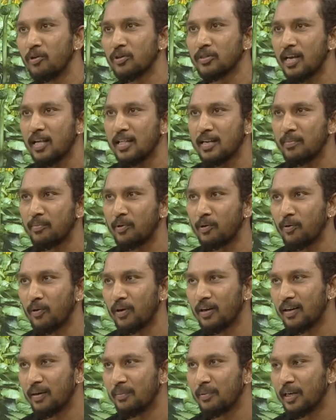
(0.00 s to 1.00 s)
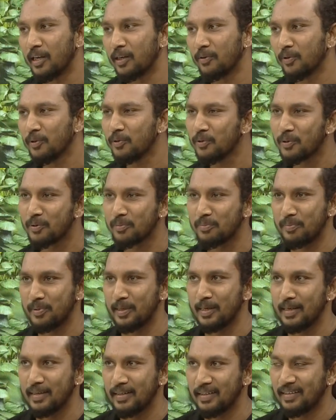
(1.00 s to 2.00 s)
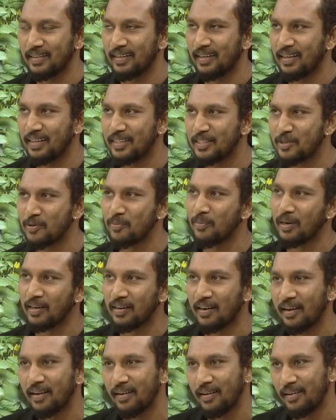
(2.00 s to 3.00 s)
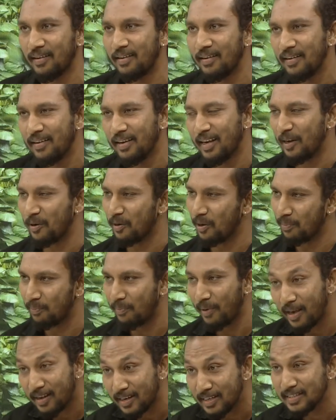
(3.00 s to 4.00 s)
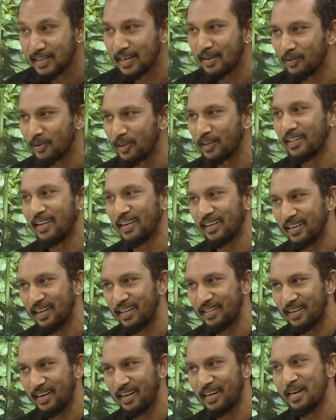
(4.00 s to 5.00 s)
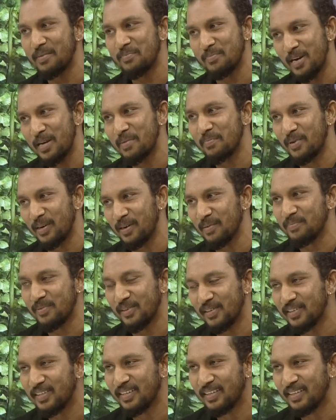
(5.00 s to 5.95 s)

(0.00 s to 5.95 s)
ஒரு சாதனை பண்ணுவானா அப்படிங்கிறது வந்து ஒரு பெரிய அச்சீவ்மெண்ட்டாக என்னுடைய பேரண்ட்ஸ் எல்லாம் வந்திருந்தாங்க நான் அந்த ரெக்கார்ட் பிரேக் பண்ணப்போ